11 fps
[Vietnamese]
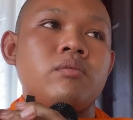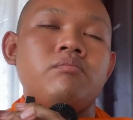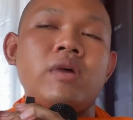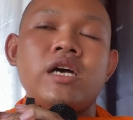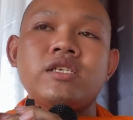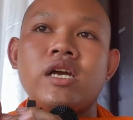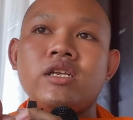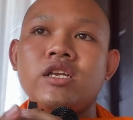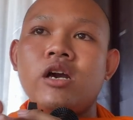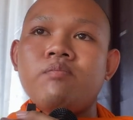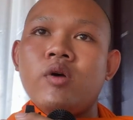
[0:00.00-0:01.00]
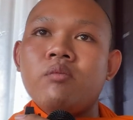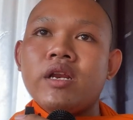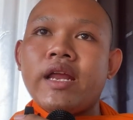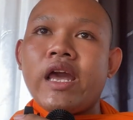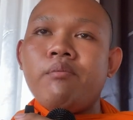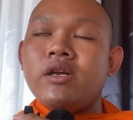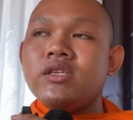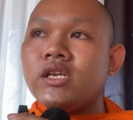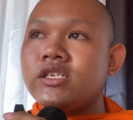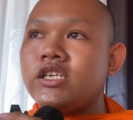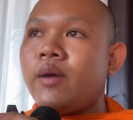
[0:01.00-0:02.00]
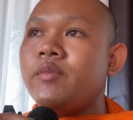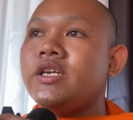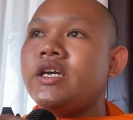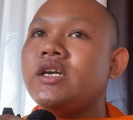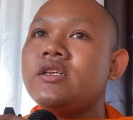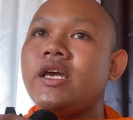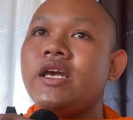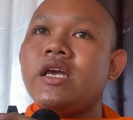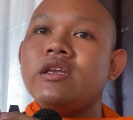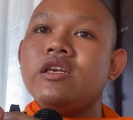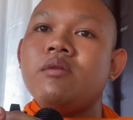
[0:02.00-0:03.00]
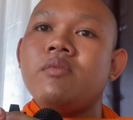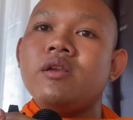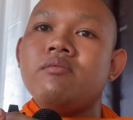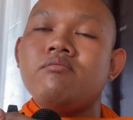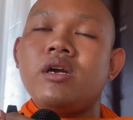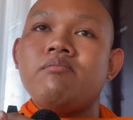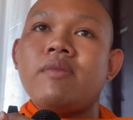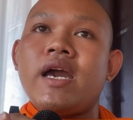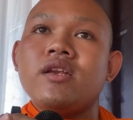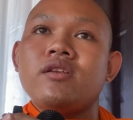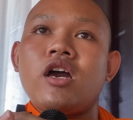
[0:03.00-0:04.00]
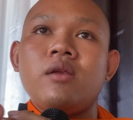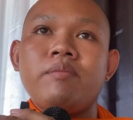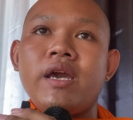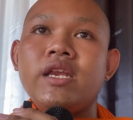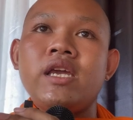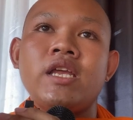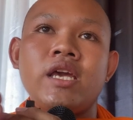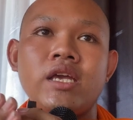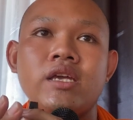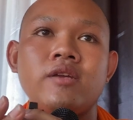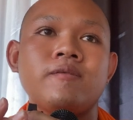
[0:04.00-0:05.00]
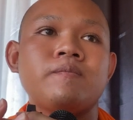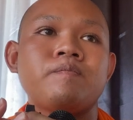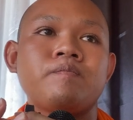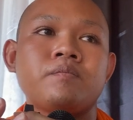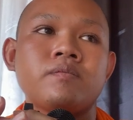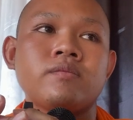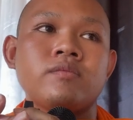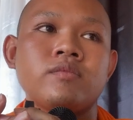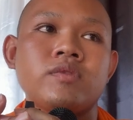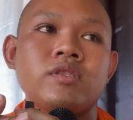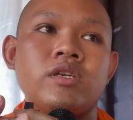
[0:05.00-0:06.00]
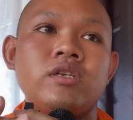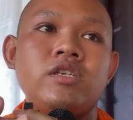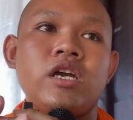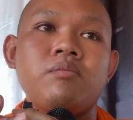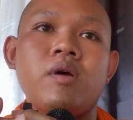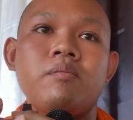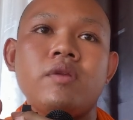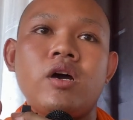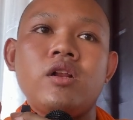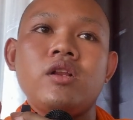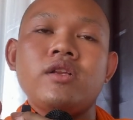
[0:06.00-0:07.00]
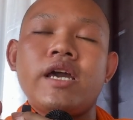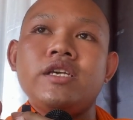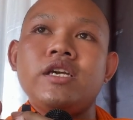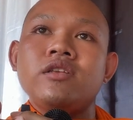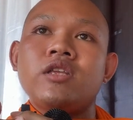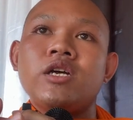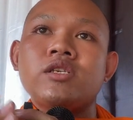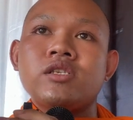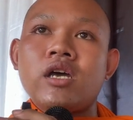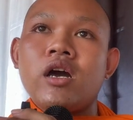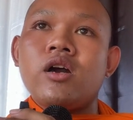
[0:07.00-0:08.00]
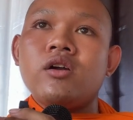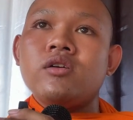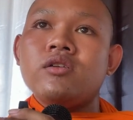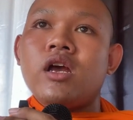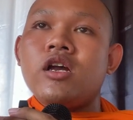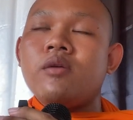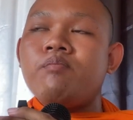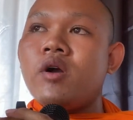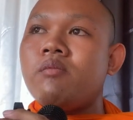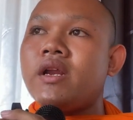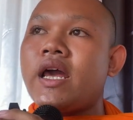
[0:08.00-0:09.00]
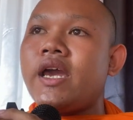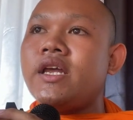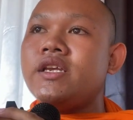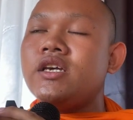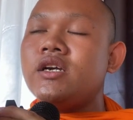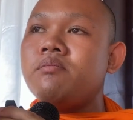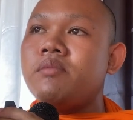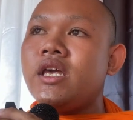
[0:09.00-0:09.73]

bà sân thì ở bông mặt đây mình chỉnh châm dương thế dương mình bàn đào pe ni thế chẳng bầm nô đại dương trơ song đó là bông mặt đây đại dương